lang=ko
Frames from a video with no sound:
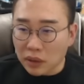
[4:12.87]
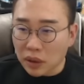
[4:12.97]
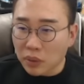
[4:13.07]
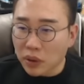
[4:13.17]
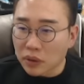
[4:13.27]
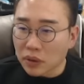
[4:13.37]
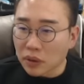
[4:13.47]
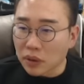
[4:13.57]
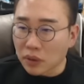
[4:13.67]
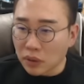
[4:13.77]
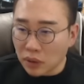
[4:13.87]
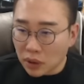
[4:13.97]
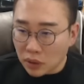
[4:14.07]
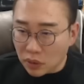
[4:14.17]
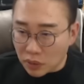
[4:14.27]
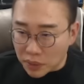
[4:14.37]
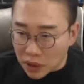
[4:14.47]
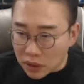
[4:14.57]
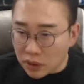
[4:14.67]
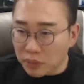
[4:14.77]
이렇게 보여져요. 그래서 이제
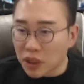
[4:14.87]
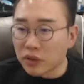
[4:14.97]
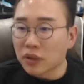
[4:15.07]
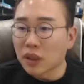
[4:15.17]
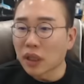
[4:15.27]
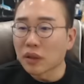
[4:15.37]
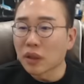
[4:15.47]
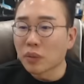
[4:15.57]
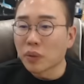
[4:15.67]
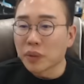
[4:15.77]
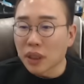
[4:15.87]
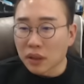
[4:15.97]
밀리는, 밀릴 수 있다. 이렇게 봅니다.